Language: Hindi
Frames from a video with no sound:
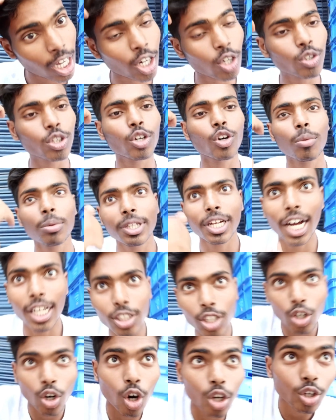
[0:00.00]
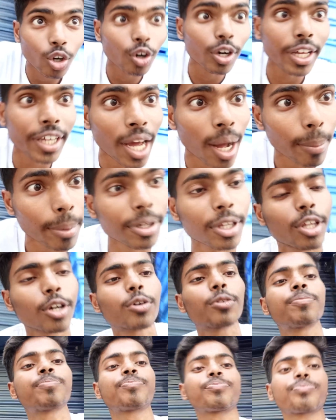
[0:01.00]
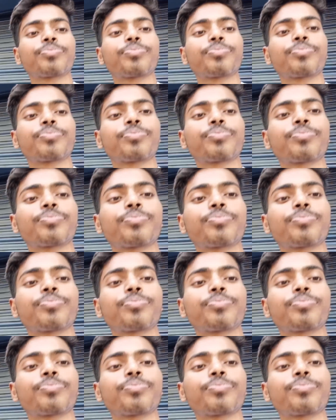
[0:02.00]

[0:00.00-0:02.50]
शिव मंदिर जा रहा हूँ देखो अभी दिखा देता हूँ कौन कौन है यहाँ पे ये देखो